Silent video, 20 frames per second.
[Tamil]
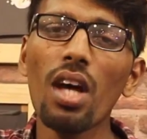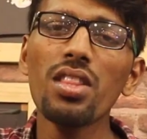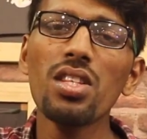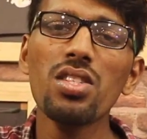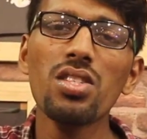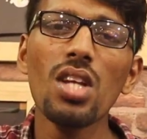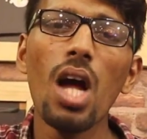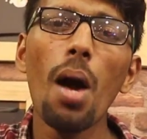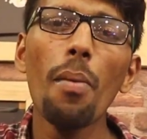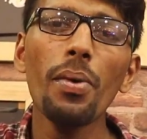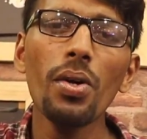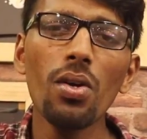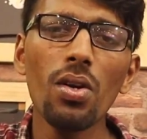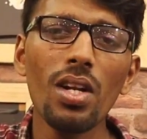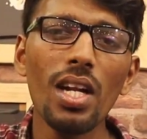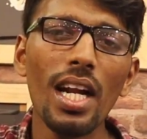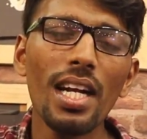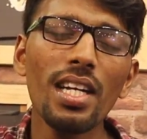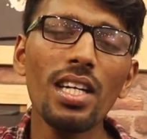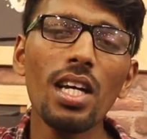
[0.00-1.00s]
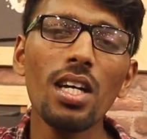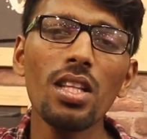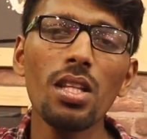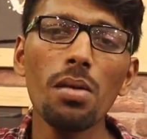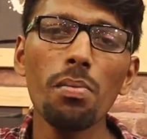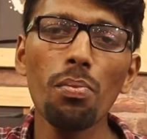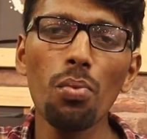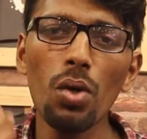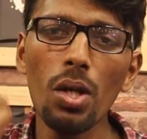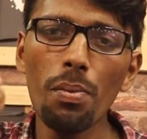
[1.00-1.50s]
அந்த ஸ்ட்ராபெரியோட லைட்டாக
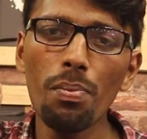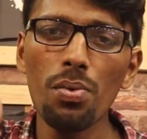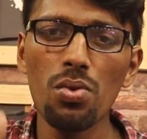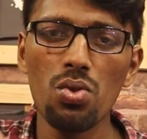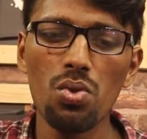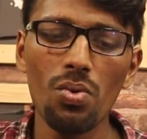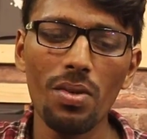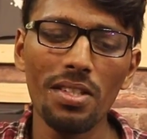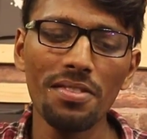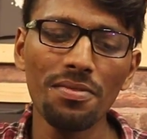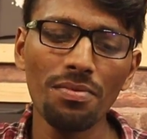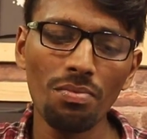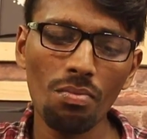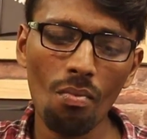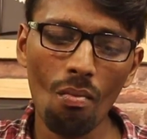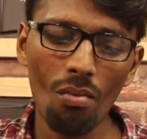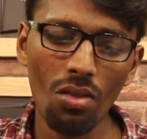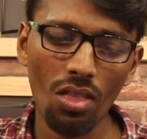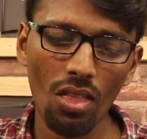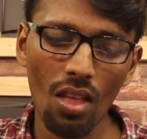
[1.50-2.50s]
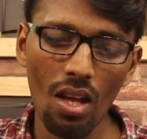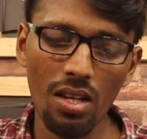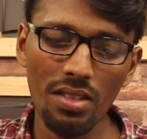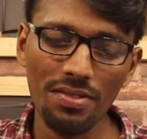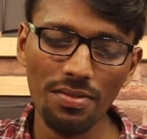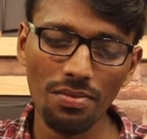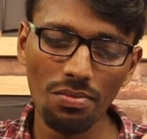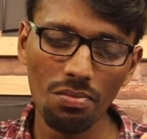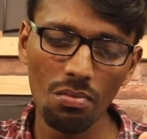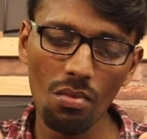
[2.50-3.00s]
அந்த புளிப்பு சுவம்
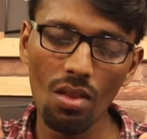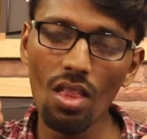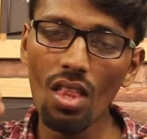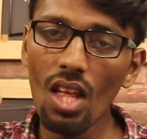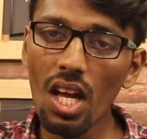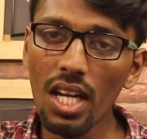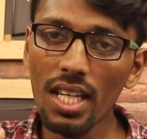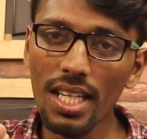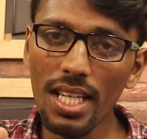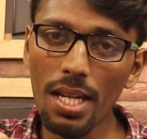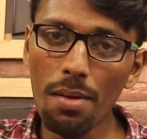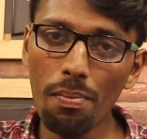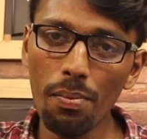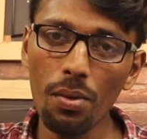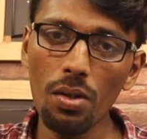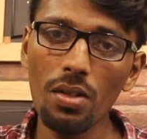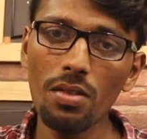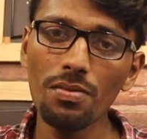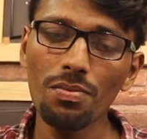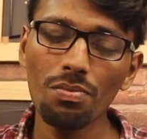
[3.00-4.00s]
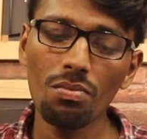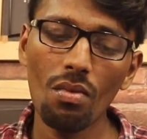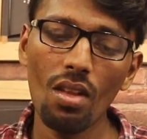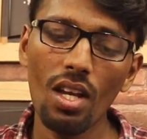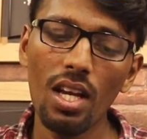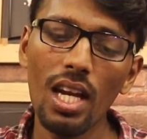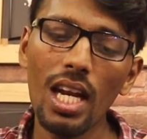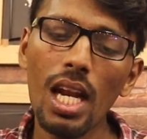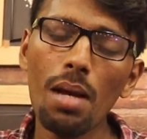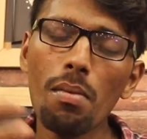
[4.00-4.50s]
இனிப்பு
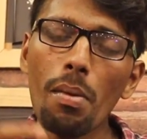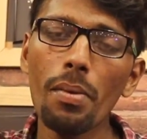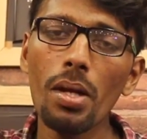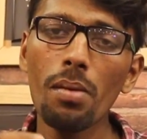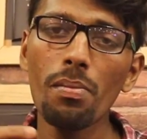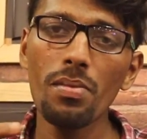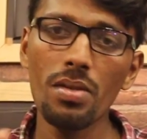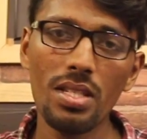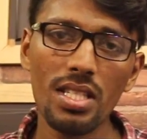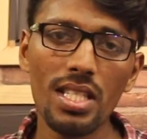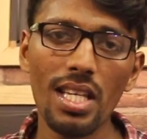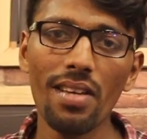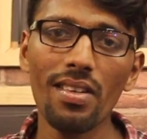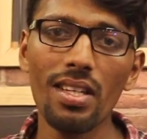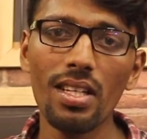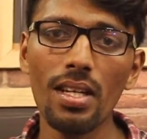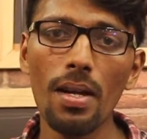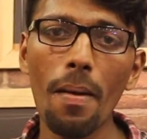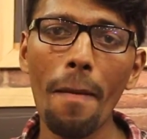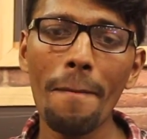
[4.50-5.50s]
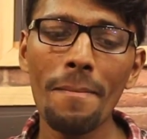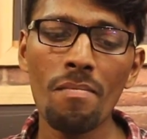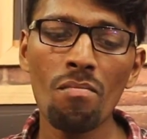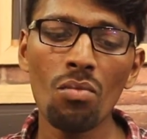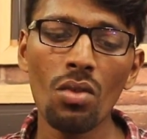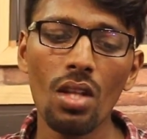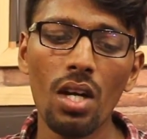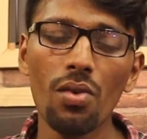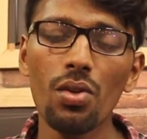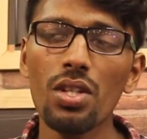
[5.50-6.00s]
எல்லாம் அப்படியே மிக்ஸ் ஆகிருக்கு
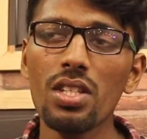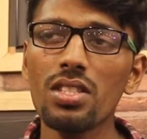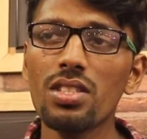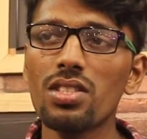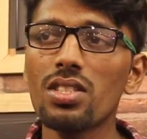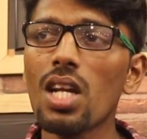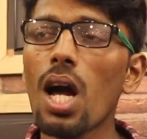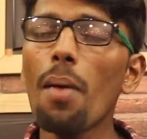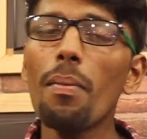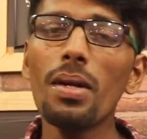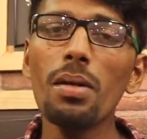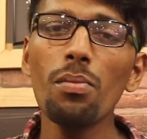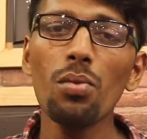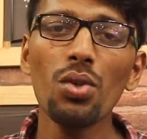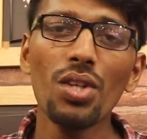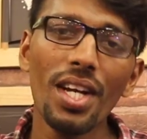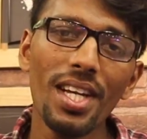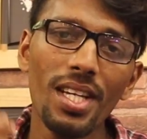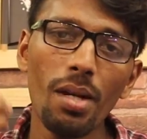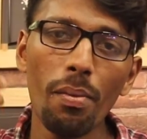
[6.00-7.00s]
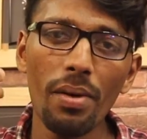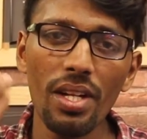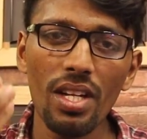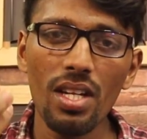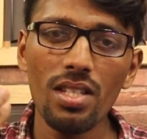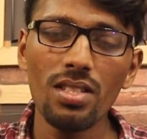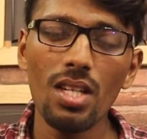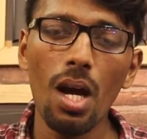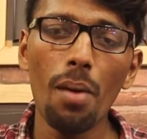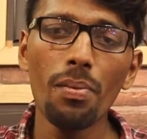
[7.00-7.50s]
ஒரு ஸ்ட்ராபெரி முட்டாய் எப்படி
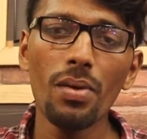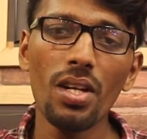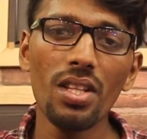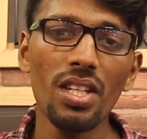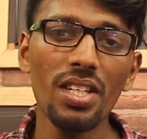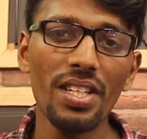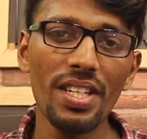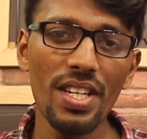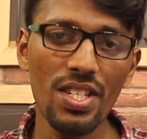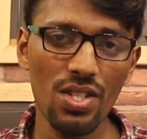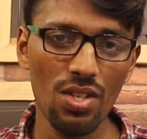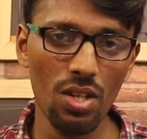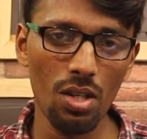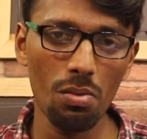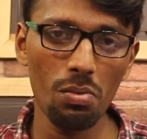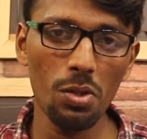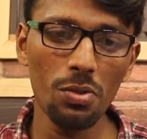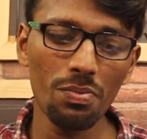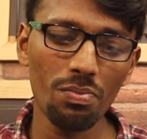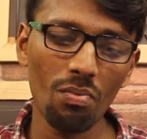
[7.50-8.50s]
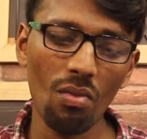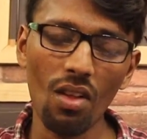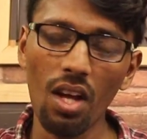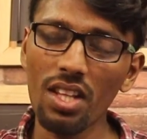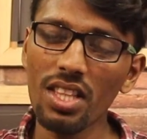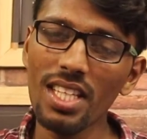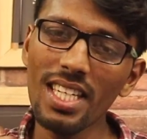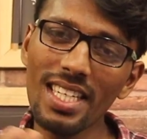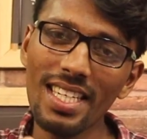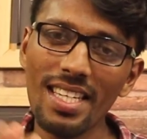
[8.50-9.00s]
நீங்கள் சாப்பிட்டா அந்த டேஸ்ட் இருக்குமோ
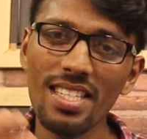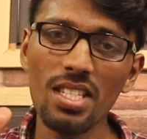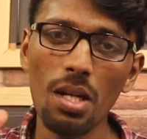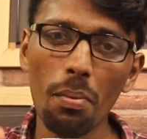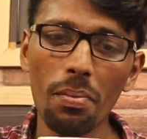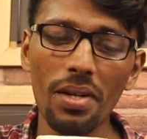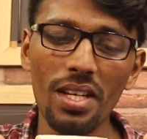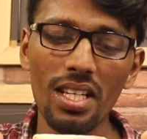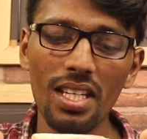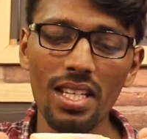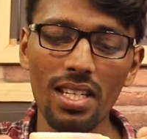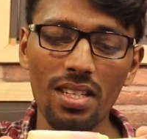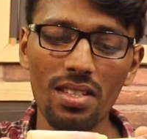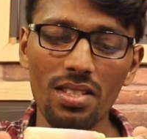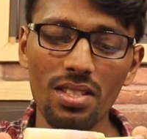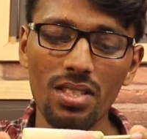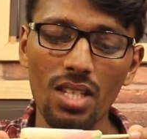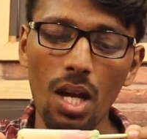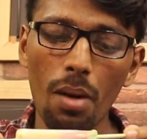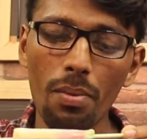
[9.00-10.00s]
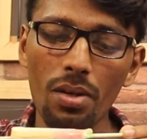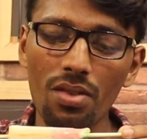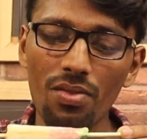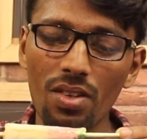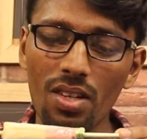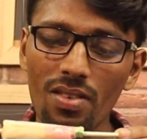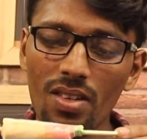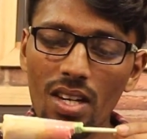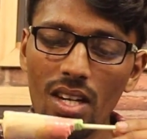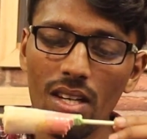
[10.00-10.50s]
அதே டேஸ்ட் அப்படியே இருக்குது ஸ்ட்ராபெரி
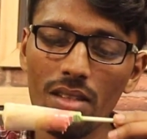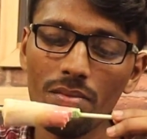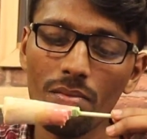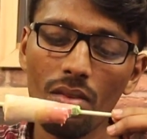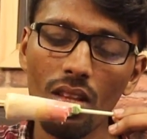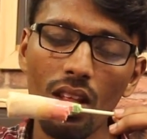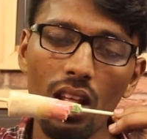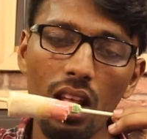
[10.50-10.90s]
ஃப்ளேவர்லாம்